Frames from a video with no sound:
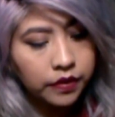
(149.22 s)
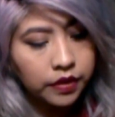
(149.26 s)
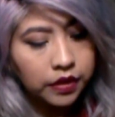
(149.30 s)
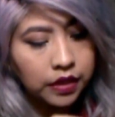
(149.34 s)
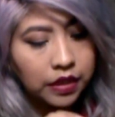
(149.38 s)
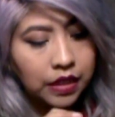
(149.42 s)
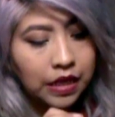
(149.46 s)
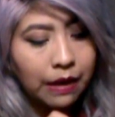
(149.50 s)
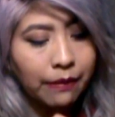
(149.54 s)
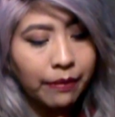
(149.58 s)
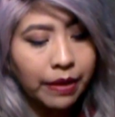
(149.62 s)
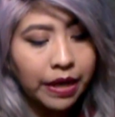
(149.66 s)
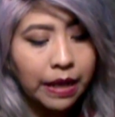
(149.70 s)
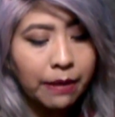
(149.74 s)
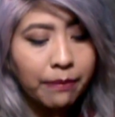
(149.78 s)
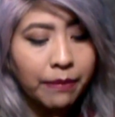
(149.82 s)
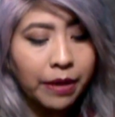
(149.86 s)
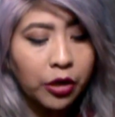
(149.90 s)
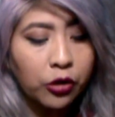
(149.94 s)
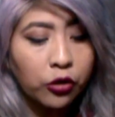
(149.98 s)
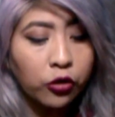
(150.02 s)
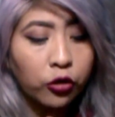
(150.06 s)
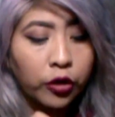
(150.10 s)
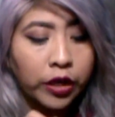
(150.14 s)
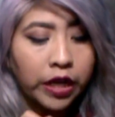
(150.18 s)
Lavar a
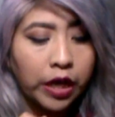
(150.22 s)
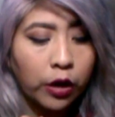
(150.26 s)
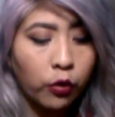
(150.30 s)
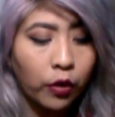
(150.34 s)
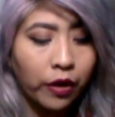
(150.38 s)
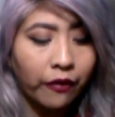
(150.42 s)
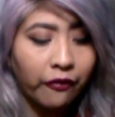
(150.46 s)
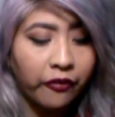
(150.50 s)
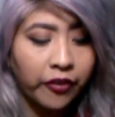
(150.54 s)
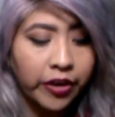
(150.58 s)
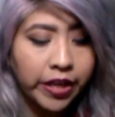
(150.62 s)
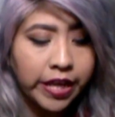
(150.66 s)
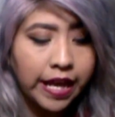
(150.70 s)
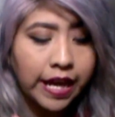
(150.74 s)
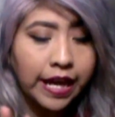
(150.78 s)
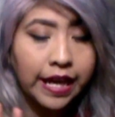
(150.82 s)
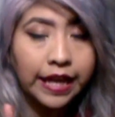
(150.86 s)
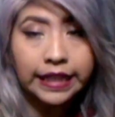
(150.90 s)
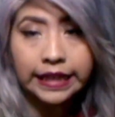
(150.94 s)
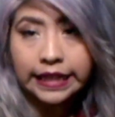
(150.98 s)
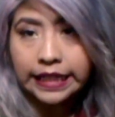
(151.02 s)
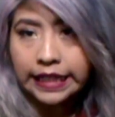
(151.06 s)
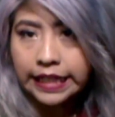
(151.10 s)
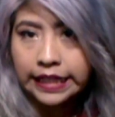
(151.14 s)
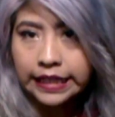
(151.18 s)
mano con agua fría
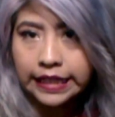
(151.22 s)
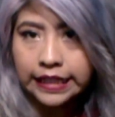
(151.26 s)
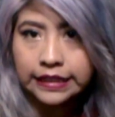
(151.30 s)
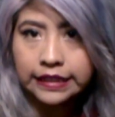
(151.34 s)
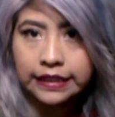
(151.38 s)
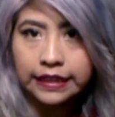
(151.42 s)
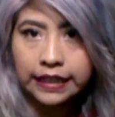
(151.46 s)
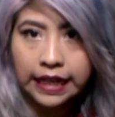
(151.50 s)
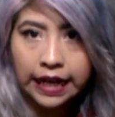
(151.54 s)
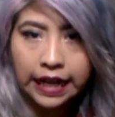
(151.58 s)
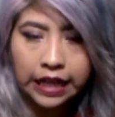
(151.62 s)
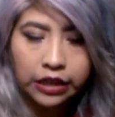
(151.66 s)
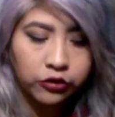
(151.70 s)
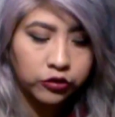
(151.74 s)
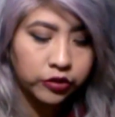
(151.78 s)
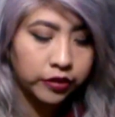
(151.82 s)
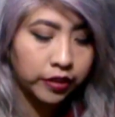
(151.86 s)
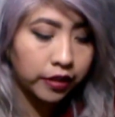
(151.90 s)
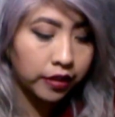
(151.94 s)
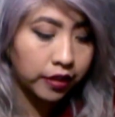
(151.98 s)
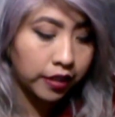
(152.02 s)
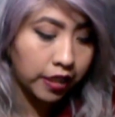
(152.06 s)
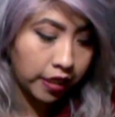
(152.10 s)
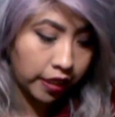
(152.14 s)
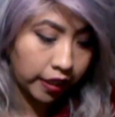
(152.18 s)
a 30 grados
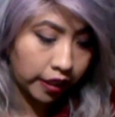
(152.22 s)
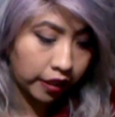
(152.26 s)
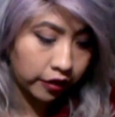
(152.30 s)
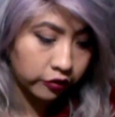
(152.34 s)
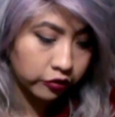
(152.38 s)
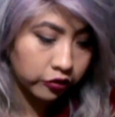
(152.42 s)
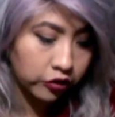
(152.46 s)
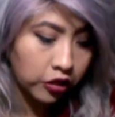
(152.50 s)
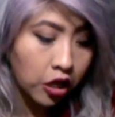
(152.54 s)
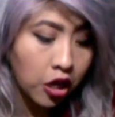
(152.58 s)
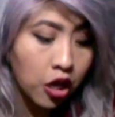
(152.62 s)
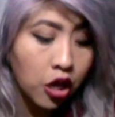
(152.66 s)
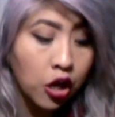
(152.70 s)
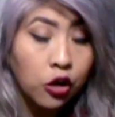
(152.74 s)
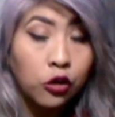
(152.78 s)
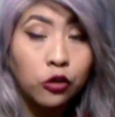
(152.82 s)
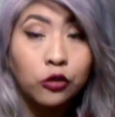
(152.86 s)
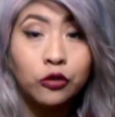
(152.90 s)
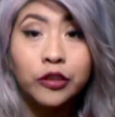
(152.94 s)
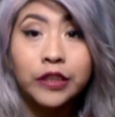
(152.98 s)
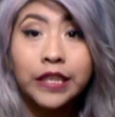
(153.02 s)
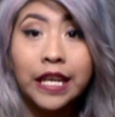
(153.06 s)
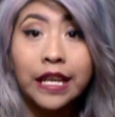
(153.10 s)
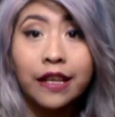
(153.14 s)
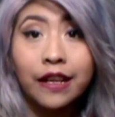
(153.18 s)
centígrados
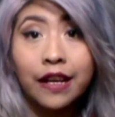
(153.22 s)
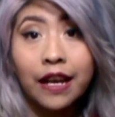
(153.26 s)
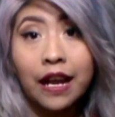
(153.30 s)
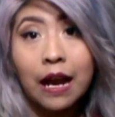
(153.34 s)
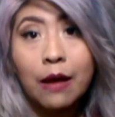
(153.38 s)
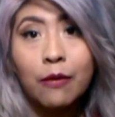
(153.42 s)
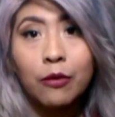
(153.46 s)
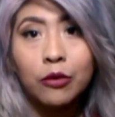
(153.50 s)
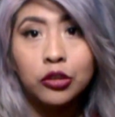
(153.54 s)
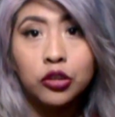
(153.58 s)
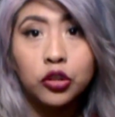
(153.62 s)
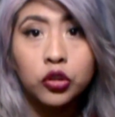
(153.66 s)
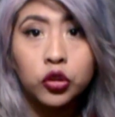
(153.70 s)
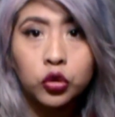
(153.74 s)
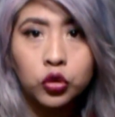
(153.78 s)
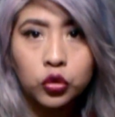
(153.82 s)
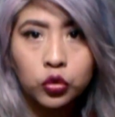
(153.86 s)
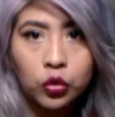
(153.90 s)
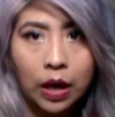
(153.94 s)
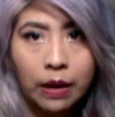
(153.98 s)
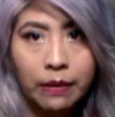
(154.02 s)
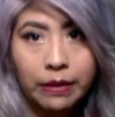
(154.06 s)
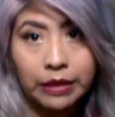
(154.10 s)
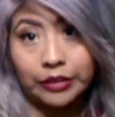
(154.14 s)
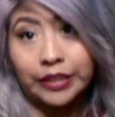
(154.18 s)
usar jabón
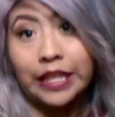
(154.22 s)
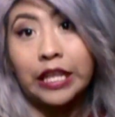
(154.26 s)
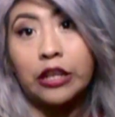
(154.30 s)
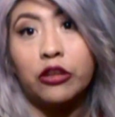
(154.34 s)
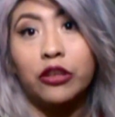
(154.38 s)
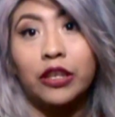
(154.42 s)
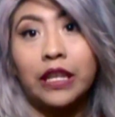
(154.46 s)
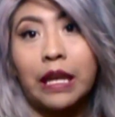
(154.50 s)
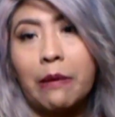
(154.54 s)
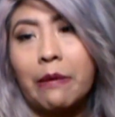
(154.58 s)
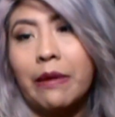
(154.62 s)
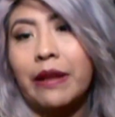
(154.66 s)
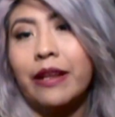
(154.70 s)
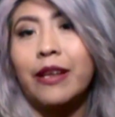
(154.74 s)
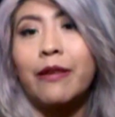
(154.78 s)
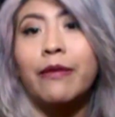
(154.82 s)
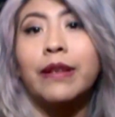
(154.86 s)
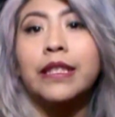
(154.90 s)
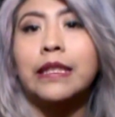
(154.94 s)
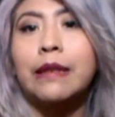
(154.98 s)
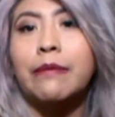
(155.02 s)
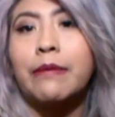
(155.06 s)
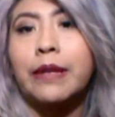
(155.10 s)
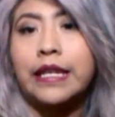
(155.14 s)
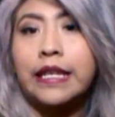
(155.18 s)
suave, o sea, no también le
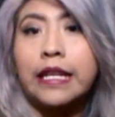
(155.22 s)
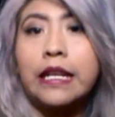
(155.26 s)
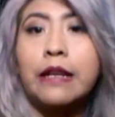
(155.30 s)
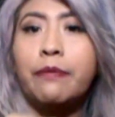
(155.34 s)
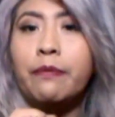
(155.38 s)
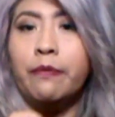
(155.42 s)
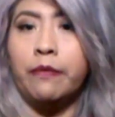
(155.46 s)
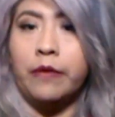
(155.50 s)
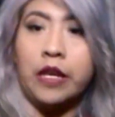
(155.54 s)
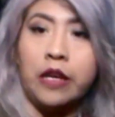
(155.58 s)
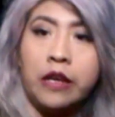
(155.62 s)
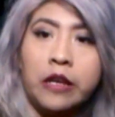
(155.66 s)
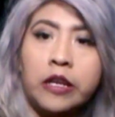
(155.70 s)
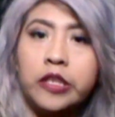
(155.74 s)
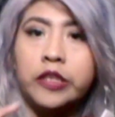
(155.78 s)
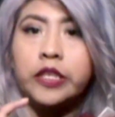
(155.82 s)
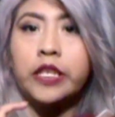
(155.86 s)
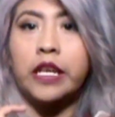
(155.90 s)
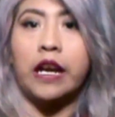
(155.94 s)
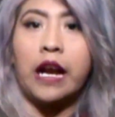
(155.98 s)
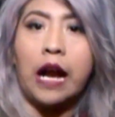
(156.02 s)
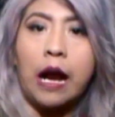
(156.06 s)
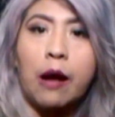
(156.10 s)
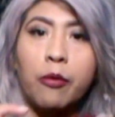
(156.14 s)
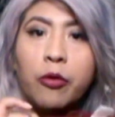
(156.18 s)
vas a meter
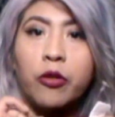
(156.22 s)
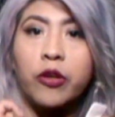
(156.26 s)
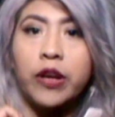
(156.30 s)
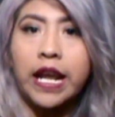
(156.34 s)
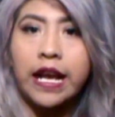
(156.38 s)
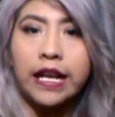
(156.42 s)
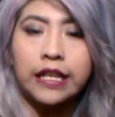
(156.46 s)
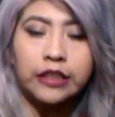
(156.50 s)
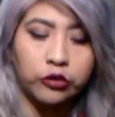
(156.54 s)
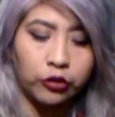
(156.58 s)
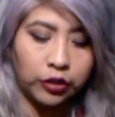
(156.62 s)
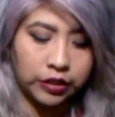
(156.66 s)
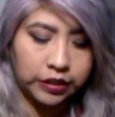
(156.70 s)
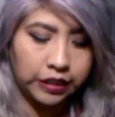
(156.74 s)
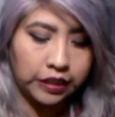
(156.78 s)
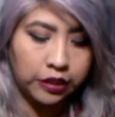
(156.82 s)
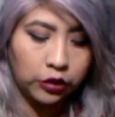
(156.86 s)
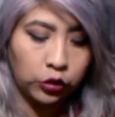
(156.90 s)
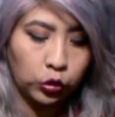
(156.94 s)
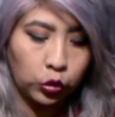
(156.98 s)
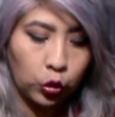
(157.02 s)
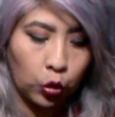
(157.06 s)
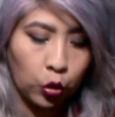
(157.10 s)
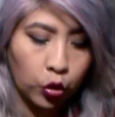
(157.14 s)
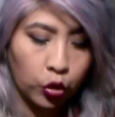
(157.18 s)
jabonazo así
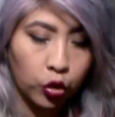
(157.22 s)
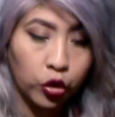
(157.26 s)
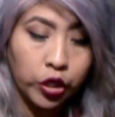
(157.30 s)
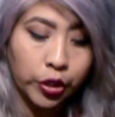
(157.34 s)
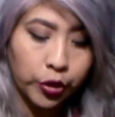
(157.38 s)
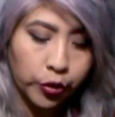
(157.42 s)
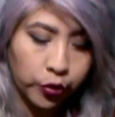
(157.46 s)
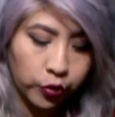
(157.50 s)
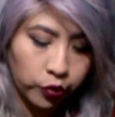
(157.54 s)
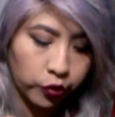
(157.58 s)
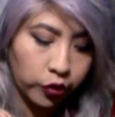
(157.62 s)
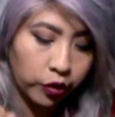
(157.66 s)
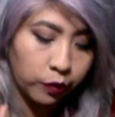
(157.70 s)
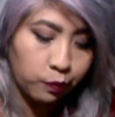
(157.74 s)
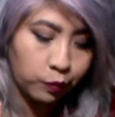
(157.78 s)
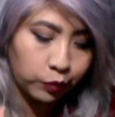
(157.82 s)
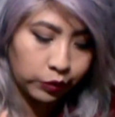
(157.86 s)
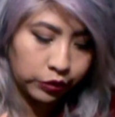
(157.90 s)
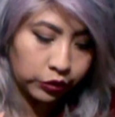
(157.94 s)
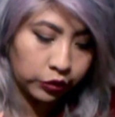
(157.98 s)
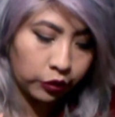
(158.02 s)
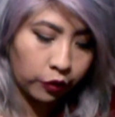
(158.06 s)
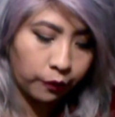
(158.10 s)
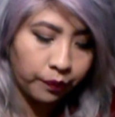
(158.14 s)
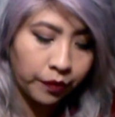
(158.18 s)
duro y rudo,
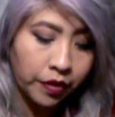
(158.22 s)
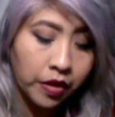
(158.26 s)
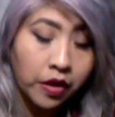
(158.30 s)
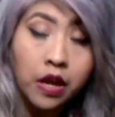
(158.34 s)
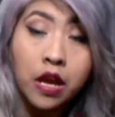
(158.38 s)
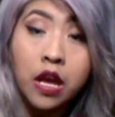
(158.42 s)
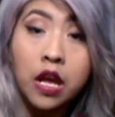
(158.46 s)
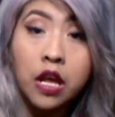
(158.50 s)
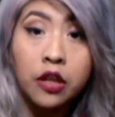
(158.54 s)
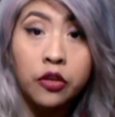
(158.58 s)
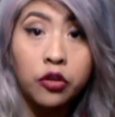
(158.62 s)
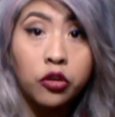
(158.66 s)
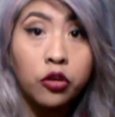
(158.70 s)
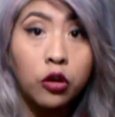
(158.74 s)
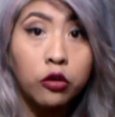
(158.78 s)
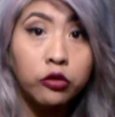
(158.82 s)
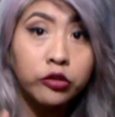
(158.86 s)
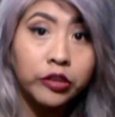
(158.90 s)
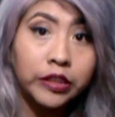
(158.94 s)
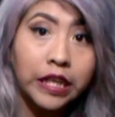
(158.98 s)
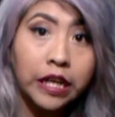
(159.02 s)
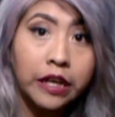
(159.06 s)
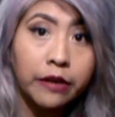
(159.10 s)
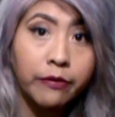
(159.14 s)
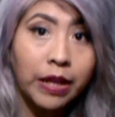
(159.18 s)
pues no. No
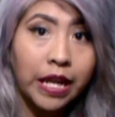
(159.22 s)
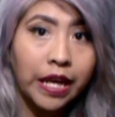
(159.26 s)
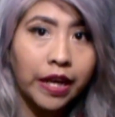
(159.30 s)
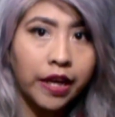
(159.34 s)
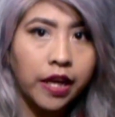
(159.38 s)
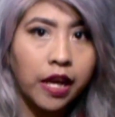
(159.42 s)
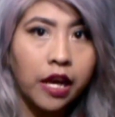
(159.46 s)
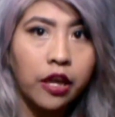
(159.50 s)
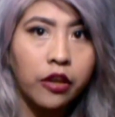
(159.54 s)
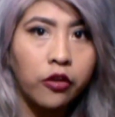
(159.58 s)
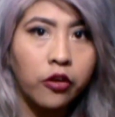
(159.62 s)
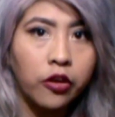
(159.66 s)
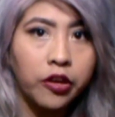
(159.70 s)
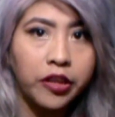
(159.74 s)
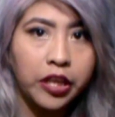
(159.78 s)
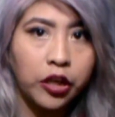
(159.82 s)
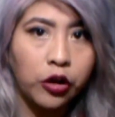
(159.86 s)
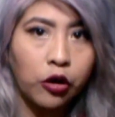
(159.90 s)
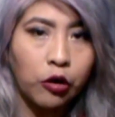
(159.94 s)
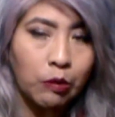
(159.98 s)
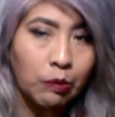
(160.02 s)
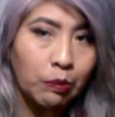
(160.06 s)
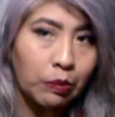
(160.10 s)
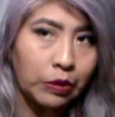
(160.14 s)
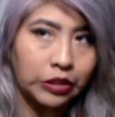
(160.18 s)
usar blanqueador ni
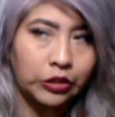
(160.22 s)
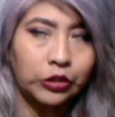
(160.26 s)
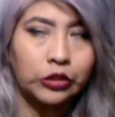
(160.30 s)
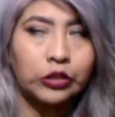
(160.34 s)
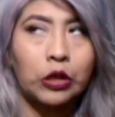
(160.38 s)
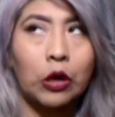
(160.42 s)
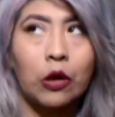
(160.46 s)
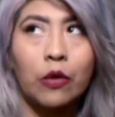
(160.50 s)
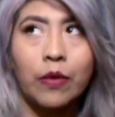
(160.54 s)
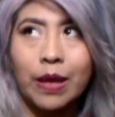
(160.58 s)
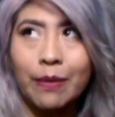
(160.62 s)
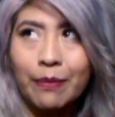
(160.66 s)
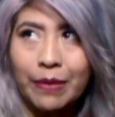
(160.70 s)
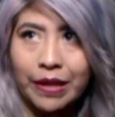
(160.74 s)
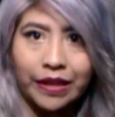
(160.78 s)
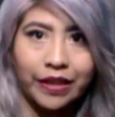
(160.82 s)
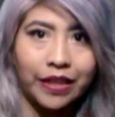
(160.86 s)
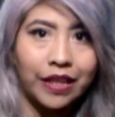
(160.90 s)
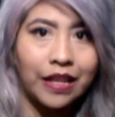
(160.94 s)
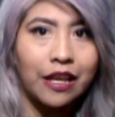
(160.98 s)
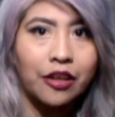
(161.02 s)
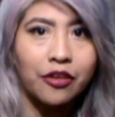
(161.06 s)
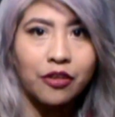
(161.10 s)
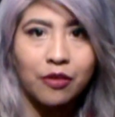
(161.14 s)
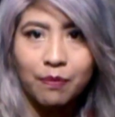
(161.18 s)
compuestos.
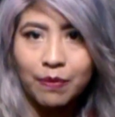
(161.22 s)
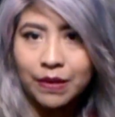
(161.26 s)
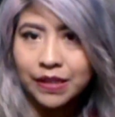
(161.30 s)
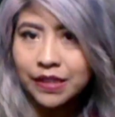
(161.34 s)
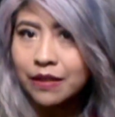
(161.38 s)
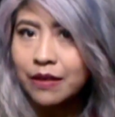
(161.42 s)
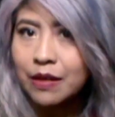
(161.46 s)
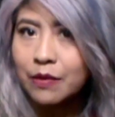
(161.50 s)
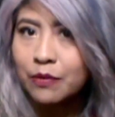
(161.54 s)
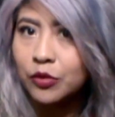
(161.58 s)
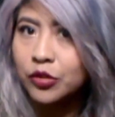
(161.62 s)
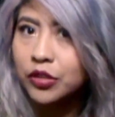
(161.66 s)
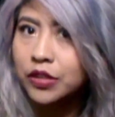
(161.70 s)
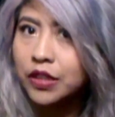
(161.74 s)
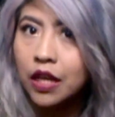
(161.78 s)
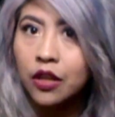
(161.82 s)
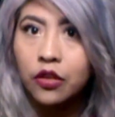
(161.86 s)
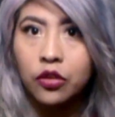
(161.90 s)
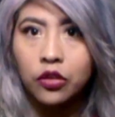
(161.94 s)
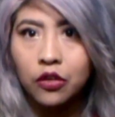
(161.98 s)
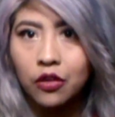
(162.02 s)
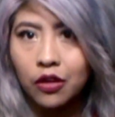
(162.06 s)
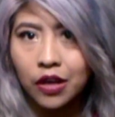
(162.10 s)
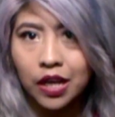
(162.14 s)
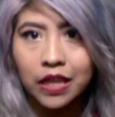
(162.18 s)
Obviamente la ropa sabemos que
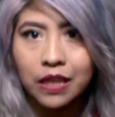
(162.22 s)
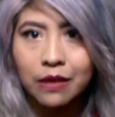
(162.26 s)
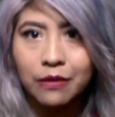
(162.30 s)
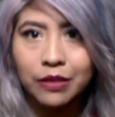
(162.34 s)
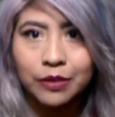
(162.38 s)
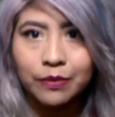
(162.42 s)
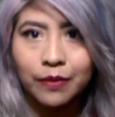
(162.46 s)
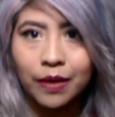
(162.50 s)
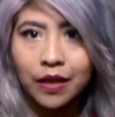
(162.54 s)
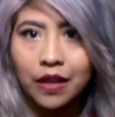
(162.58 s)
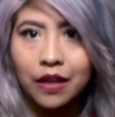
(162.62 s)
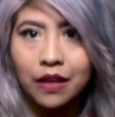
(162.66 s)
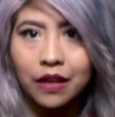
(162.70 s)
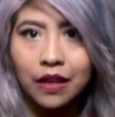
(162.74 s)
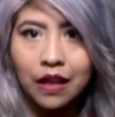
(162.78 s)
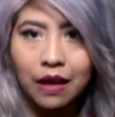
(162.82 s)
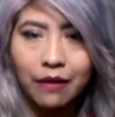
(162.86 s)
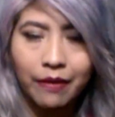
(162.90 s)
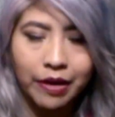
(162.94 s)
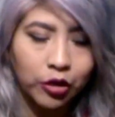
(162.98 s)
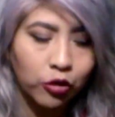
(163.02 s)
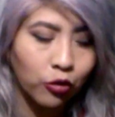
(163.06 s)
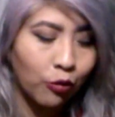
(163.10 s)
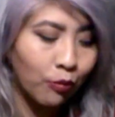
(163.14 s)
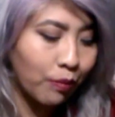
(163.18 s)
no la debes
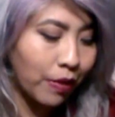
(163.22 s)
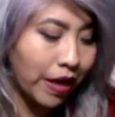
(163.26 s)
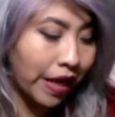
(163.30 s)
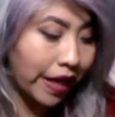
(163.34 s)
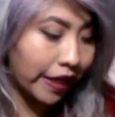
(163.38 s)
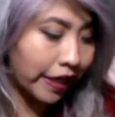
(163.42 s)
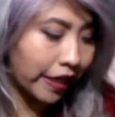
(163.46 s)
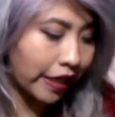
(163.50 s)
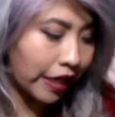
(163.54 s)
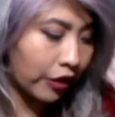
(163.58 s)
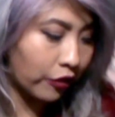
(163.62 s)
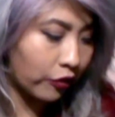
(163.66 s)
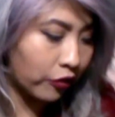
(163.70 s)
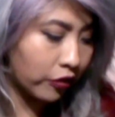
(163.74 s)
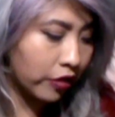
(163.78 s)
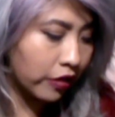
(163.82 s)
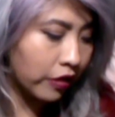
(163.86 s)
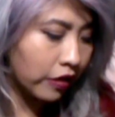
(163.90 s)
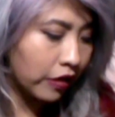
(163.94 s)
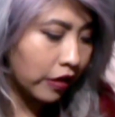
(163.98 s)
lavar con blanqueador.